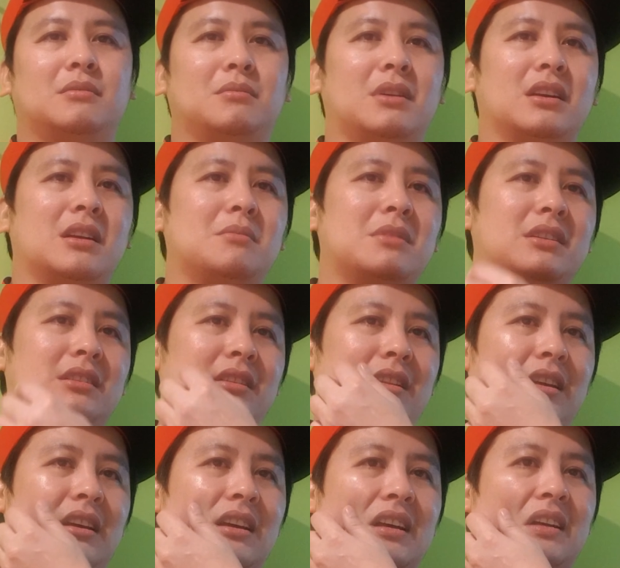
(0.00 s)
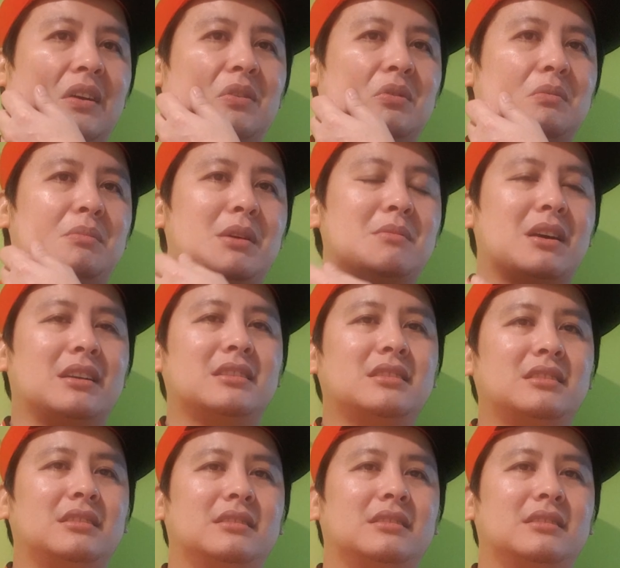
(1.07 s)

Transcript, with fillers: bagamat uh, ganun pa man